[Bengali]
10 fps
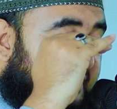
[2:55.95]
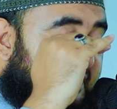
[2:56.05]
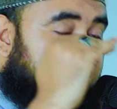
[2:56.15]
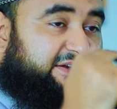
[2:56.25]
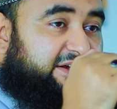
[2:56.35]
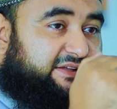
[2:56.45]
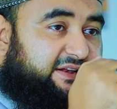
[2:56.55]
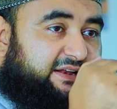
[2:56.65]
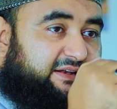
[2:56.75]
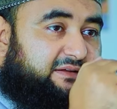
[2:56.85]
নিট অ্যান্ড
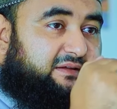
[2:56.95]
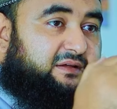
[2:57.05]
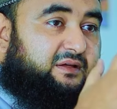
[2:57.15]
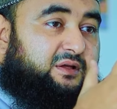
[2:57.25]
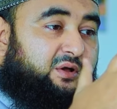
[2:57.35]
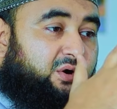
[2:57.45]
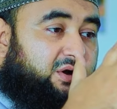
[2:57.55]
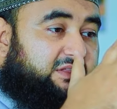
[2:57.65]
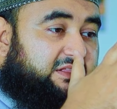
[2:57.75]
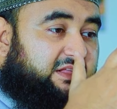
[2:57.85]
ক্লিন
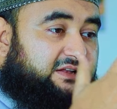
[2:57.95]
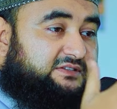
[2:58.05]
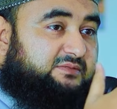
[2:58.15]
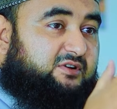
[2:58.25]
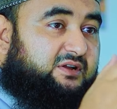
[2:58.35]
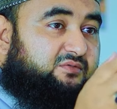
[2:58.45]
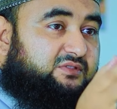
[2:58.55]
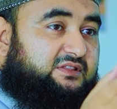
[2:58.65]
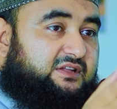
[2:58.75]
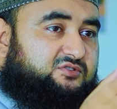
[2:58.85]
অর্থাৎ তার জীবনের
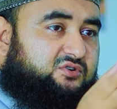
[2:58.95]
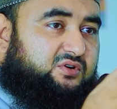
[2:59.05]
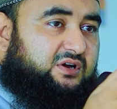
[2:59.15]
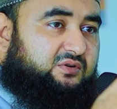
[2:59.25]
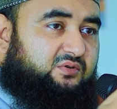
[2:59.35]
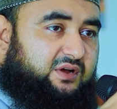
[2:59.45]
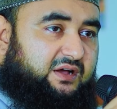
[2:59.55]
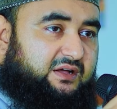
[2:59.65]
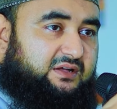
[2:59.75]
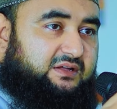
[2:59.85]
অতীতের ছোটোখাটো গুণা
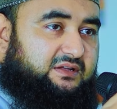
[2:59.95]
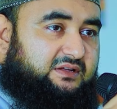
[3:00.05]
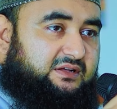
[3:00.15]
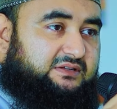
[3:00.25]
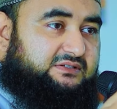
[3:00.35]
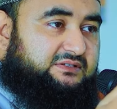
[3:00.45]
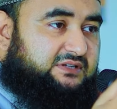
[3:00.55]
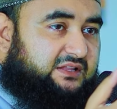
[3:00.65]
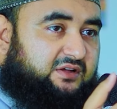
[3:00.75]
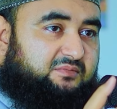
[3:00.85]

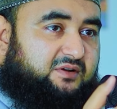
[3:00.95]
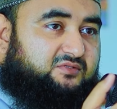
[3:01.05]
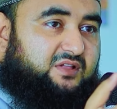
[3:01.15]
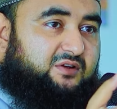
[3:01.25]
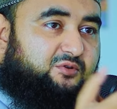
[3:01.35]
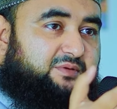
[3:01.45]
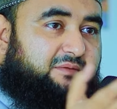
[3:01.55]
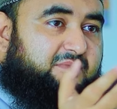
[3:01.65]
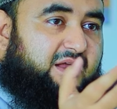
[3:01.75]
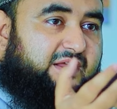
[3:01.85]
সাধারণ মানুষ তার নবী
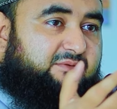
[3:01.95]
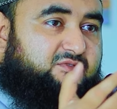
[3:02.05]
আম্বি আলহিম